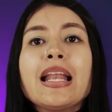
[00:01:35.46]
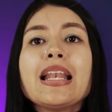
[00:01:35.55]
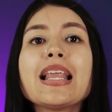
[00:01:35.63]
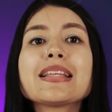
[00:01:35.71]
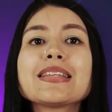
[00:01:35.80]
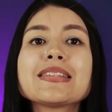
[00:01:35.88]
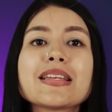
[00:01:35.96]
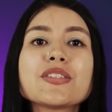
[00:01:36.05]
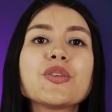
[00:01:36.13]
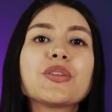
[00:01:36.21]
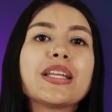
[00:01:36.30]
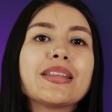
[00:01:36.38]
La
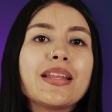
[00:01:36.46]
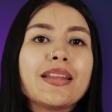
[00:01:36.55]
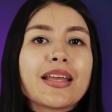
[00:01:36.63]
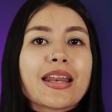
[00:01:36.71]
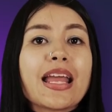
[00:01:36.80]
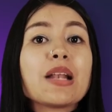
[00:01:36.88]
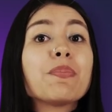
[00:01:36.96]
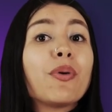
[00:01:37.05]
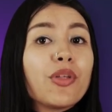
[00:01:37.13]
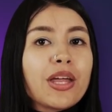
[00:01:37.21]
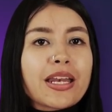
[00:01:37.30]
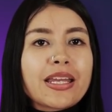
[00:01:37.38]
sensación de tener el
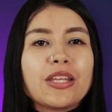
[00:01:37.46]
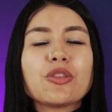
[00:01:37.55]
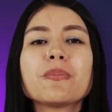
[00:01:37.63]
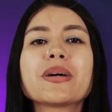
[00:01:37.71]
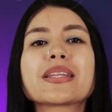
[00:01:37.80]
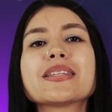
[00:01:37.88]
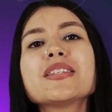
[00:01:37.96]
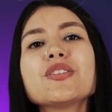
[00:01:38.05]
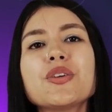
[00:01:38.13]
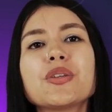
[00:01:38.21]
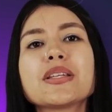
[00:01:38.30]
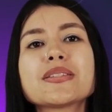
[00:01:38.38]
poder y tomar
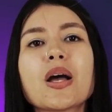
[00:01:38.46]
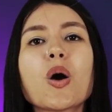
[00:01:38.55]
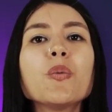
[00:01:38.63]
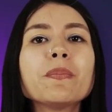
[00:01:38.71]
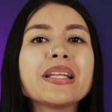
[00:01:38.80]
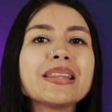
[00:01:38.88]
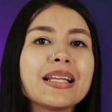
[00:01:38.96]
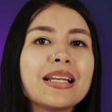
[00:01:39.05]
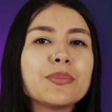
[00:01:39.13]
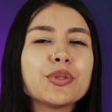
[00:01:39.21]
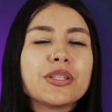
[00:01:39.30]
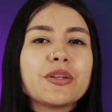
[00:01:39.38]
decisiones aumenta
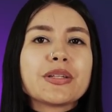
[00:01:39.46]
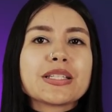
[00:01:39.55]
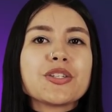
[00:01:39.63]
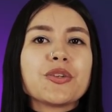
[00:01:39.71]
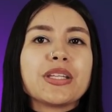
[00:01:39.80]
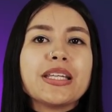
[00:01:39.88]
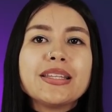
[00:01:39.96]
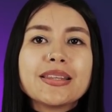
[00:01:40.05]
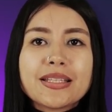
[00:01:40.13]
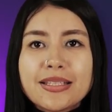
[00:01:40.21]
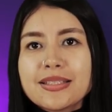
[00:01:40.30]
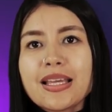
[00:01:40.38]
la motivación
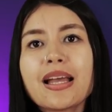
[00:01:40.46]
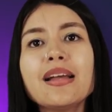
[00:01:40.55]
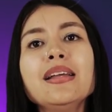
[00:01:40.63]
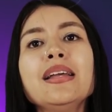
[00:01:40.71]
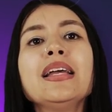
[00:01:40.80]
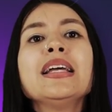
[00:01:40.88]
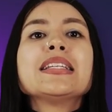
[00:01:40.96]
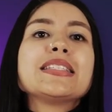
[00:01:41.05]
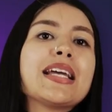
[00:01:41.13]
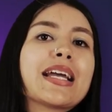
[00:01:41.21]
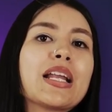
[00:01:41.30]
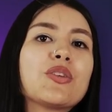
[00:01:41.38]
intrínseca
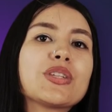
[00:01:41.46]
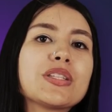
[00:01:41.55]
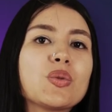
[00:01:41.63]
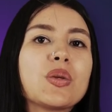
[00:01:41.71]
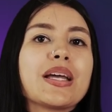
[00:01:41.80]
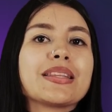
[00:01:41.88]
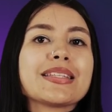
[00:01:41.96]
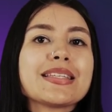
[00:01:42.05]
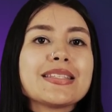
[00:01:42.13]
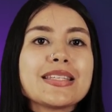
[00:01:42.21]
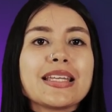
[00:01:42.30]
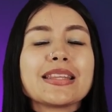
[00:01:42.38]
ya que los estudiantes
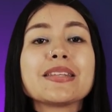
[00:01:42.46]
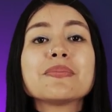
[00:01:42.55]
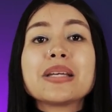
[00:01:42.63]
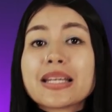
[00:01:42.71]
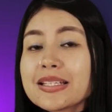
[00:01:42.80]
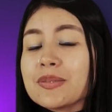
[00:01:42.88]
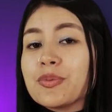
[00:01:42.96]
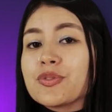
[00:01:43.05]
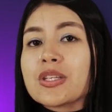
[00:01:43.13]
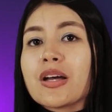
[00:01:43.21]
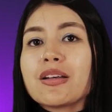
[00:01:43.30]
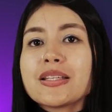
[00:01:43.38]
se sienten más
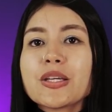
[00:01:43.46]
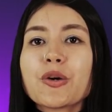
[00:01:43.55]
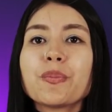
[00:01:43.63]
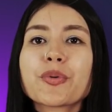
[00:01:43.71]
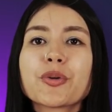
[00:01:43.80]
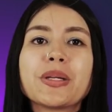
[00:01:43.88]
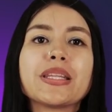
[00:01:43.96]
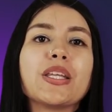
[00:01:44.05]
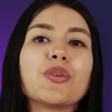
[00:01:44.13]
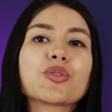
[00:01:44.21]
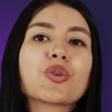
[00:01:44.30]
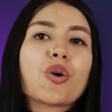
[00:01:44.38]
responsables y
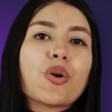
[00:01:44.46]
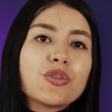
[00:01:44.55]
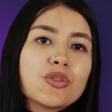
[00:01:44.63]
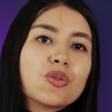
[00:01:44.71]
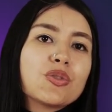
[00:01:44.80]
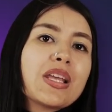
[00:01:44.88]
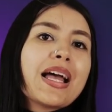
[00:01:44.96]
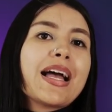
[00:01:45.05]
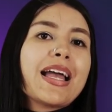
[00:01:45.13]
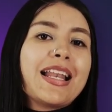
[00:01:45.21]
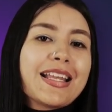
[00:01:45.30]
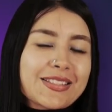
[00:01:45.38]
comprometidos con sus
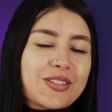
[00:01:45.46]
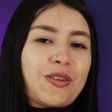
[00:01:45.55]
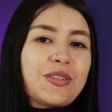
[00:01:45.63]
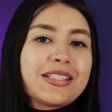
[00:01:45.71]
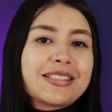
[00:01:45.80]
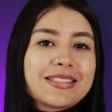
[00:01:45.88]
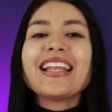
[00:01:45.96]
elecciones.